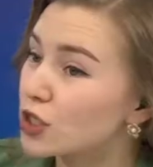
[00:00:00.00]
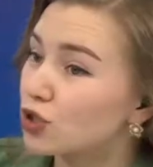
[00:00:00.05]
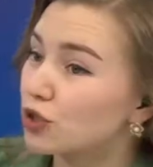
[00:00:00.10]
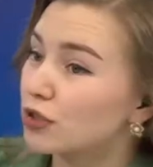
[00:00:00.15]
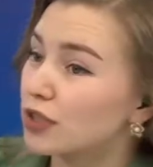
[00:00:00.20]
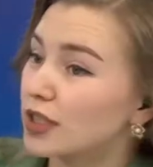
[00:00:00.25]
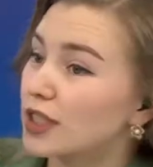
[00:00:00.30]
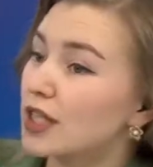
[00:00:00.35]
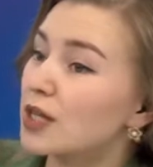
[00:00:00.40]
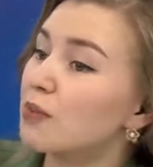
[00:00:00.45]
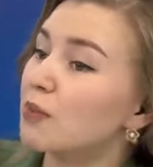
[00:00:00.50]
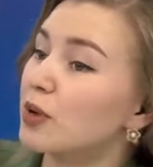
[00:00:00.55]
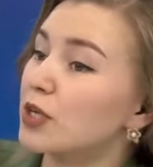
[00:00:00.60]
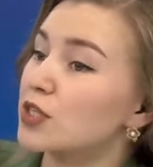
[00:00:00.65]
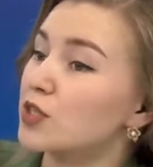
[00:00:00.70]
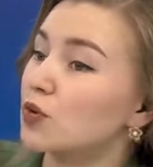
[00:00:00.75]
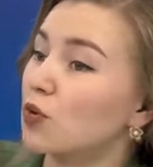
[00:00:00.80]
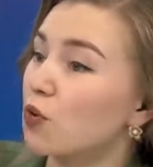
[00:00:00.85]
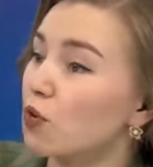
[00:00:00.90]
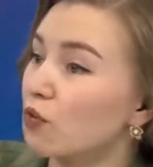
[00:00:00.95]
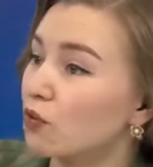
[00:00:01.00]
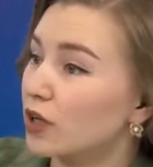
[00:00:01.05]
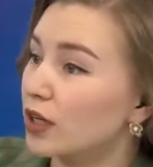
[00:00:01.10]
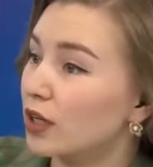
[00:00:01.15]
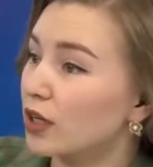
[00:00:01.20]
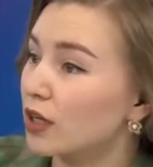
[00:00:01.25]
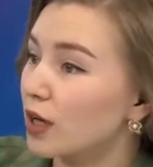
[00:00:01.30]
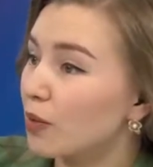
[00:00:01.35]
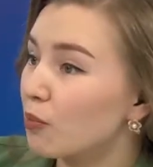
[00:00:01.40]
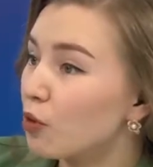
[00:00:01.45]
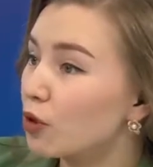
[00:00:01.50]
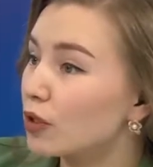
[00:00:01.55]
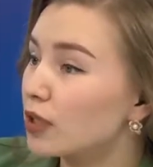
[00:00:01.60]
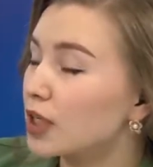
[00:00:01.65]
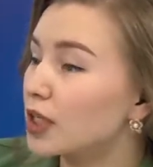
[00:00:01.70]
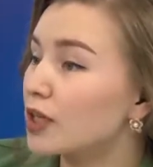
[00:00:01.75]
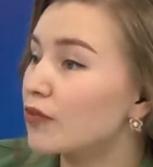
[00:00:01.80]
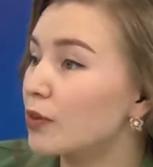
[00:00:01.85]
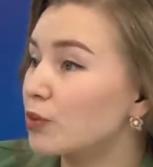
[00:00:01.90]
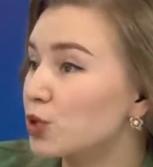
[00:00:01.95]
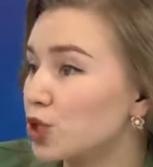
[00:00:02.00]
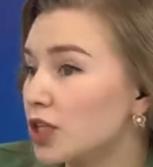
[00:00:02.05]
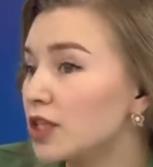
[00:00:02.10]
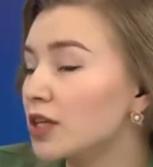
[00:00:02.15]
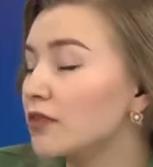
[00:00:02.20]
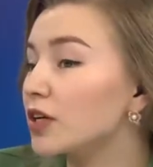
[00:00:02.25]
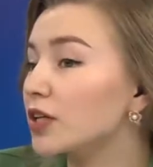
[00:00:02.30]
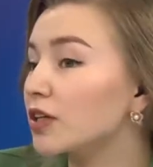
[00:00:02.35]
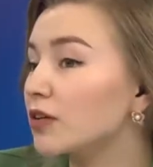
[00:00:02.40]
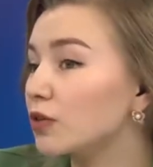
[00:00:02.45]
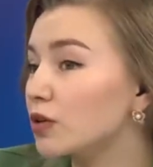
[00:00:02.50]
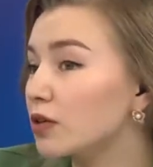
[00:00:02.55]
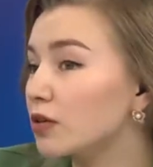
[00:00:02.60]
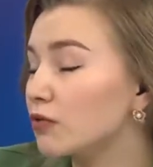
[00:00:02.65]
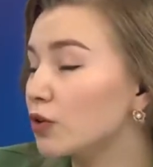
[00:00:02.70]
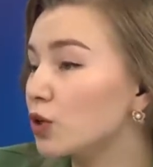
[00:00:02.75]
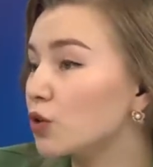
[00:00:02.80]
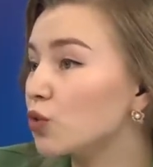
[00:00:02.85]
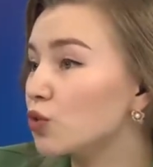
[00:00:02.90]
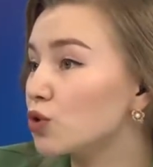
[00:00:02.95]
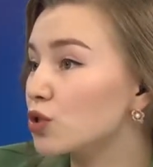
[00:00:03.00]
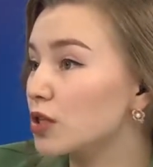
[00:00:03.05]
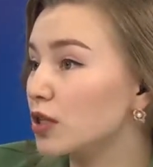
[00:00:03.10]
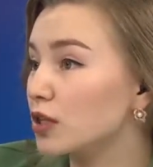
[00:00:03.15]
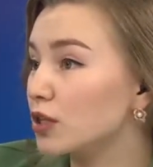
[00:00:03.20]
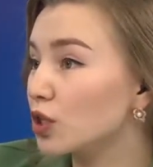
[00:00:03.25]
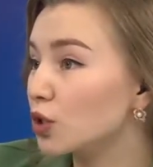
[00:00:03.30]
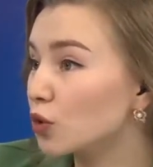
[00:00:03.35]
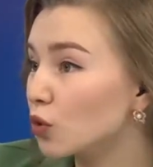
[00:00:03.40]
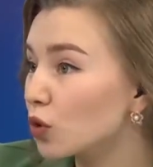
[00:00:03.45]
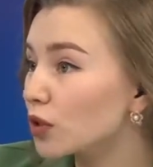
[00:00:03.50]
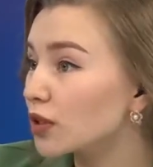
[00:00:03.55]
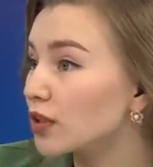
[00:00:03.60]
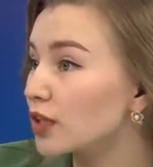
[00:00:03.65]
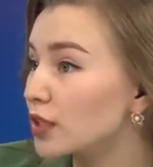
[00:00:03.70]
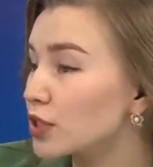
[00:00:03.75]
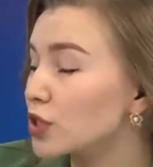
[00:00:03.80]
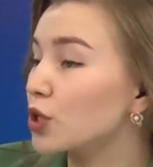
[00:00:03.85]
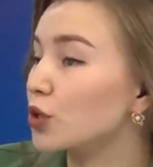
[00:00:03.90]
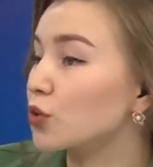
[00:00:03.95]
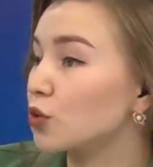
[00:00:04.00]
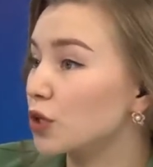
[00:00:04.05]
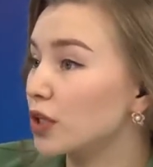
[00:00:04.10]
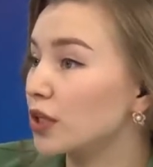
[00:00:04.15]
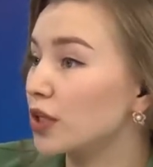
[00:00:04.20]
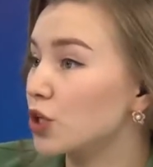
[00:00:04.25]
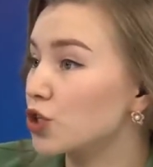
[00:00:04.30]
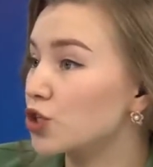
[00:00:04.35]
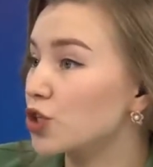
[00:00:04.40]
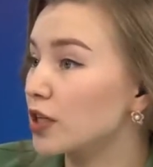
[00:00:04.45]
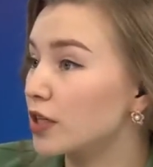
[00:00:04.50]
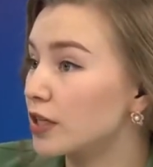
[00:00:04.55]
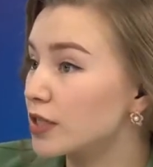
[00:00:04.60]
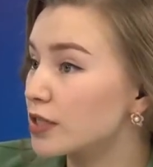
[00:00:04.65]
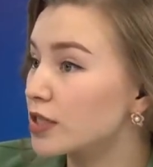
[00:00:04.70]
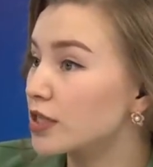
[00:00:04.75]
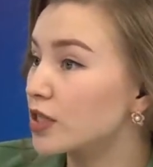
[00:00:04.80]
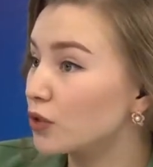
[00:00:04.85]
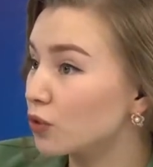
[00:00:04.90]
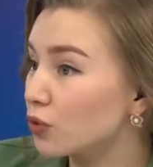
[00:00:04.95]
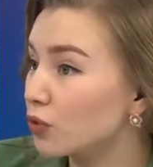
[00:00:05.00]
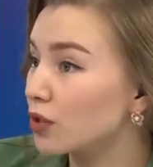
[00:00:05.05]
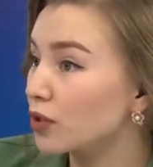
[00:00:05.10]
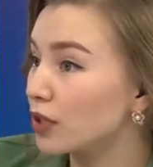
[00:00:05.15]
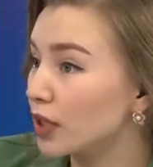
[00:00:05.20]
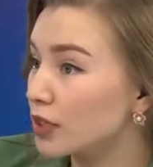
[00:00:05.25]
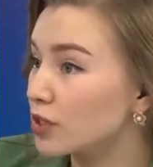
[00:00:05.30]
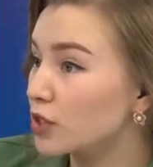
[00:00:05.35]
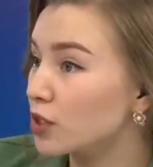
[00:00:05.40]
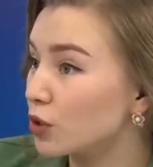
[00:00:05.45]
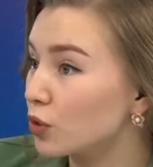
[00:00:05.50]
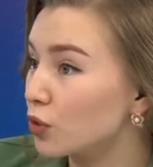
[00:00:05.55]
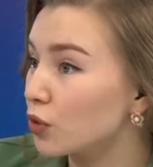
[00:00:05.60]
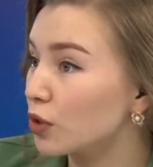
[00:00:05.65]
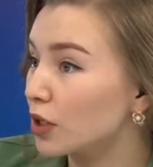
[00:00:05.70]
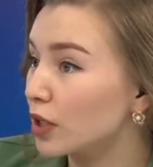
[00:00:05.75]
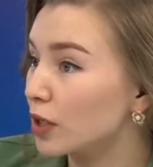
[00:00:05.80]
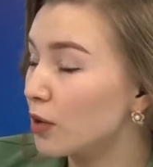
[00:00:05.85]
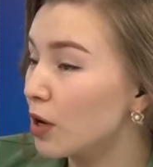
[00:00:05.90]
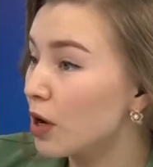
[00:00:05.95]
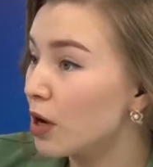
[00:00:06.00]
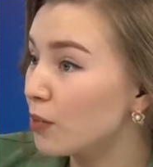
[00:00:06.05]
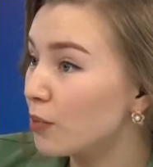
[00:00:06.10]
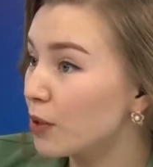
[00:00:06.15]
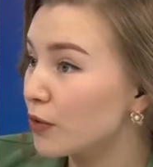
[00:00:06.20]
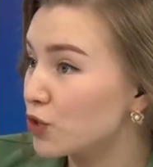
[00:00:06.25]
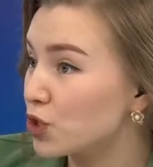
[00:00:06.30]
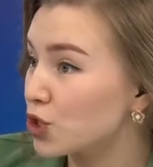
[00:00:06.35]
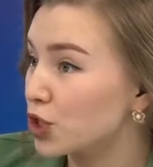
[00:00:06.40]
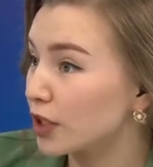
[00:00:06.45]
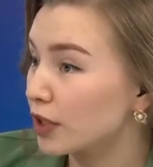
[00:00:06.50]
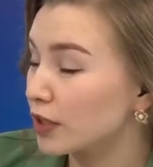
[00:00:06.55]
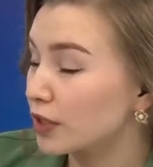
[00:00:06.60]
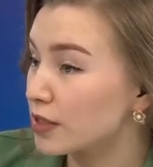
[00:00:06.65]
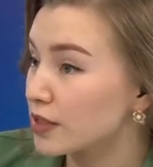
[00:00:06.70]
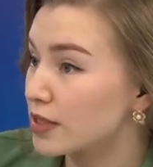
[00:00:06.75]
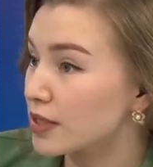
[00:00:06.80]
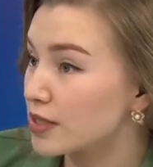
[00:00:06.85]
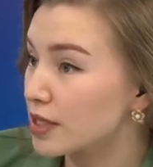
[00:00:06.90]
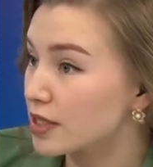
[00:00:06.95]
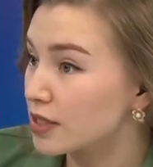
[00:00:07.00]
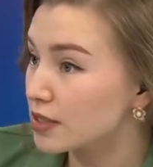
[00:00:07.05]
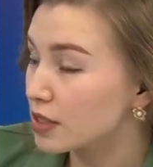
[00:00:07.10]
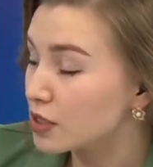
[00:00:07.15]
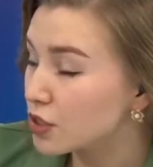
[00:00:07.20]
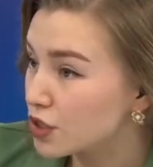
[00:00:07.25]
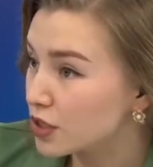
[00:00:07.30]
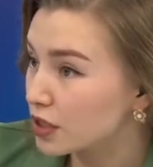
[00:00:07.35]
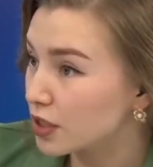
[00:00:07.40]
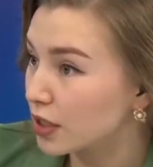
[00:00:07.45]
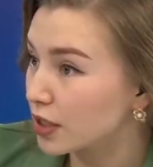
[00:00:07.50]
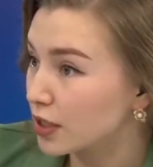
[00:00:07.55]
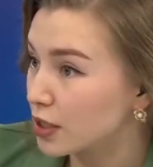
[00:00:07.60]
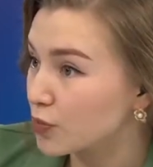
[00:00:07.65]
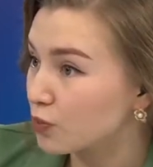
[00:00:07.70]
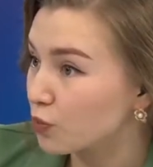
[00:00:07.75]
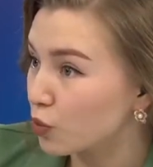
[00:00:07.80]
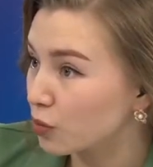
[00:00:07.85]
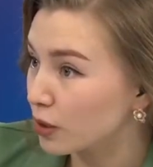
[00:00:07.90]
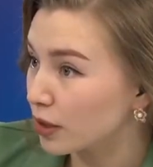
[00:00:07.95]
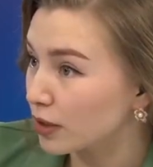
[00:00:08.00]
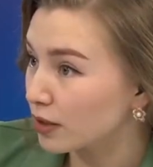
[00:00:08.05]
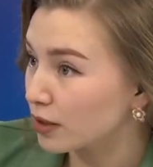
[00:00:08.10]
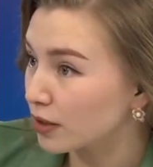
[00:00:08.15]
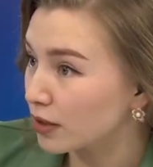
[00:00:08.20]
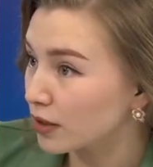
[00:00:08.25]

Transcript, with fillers: что такие поисковые работы, они вообще, наверное, ведутся не только на территории нашей России, но и на территории бывших социалистических республик.